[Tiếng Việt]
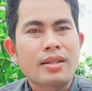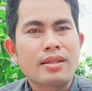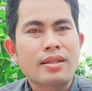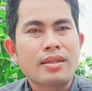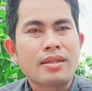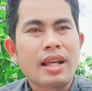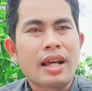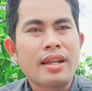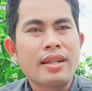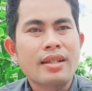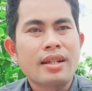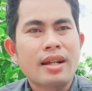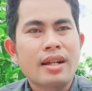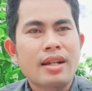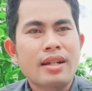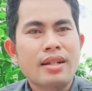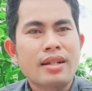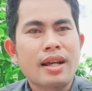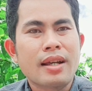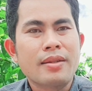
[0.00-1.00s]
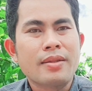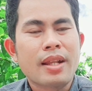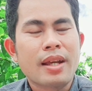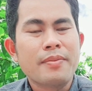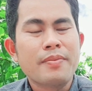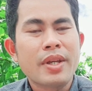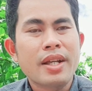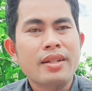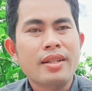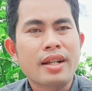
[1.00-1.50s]
để để để
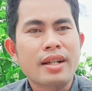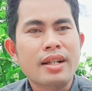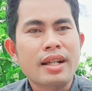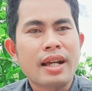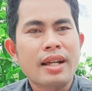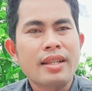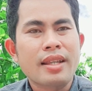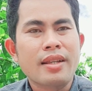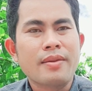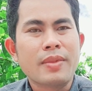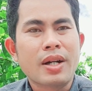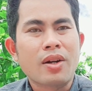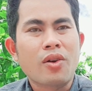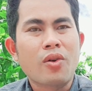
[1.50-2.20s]
biết những cái gì mà